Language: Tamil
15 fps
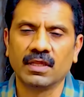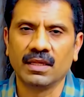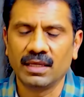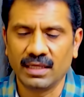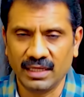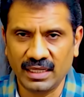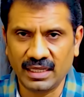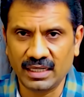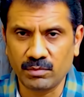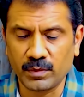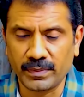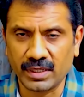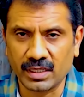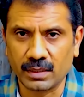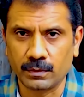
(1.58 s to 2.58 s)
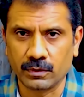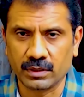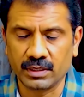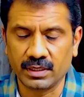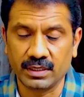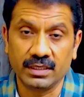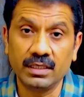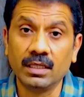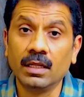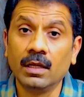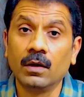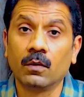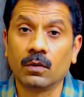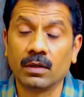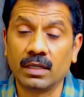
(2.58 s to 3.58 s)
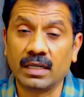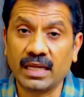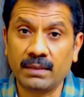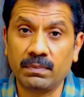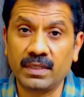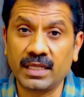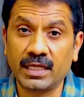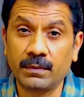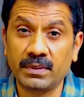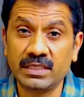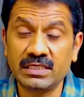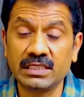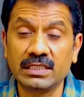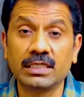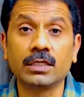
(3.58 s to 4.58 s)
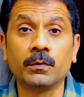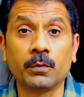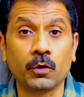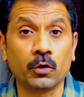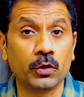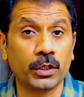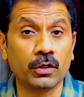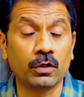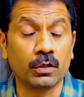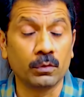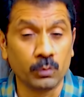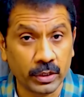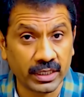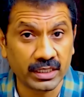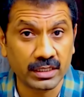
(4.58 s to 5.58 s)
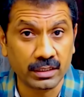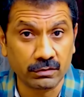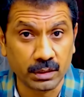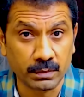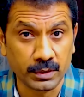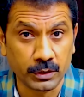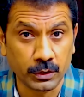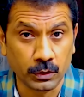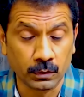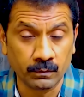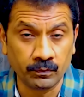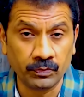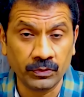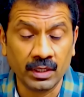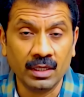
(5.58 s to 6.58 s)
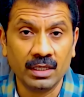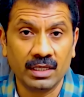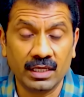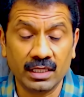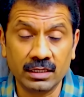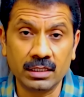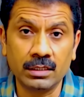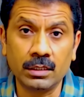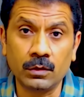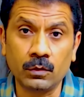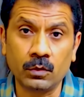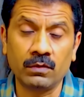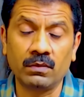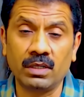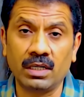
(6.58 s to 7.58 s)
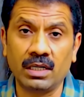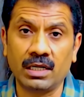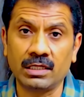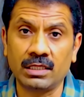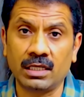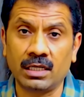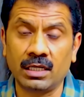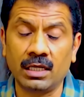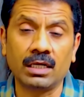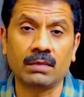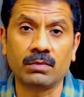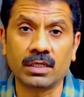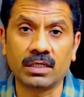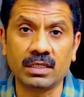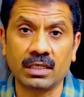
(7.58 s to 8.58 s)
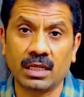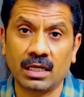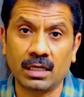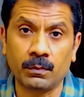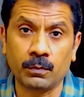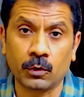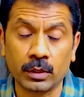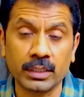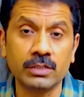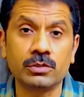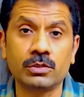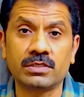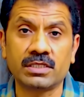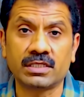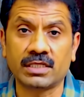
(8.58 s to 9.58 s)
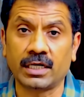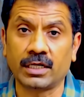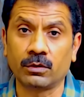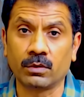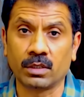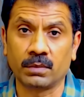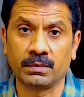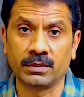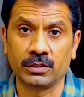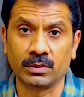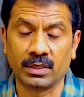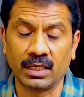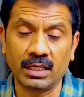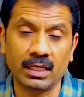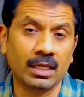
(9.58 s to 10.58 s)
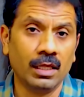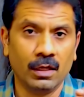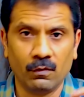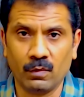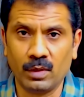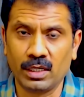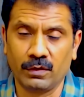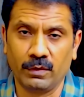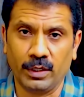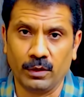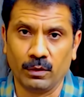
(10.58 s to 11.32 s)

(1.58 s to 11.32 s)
இன்றைக்கி நம்ம பார்க்க போகிறது ஒரு டயபெட்டிக் பேஷண்ட்டுக்கு ப்ரோட்டீனோட முக்கியத்துவத்தை பற்றியும் எந்தெந்த உணவுகளில் இருந்தெல்லாம் நமக்கு நல்ல ப்ரோட்டீன் சோர்ஸஸ் கிடைக்குங்கிற பற்றியும் தான் வாங்க வீடியோக்குள்ள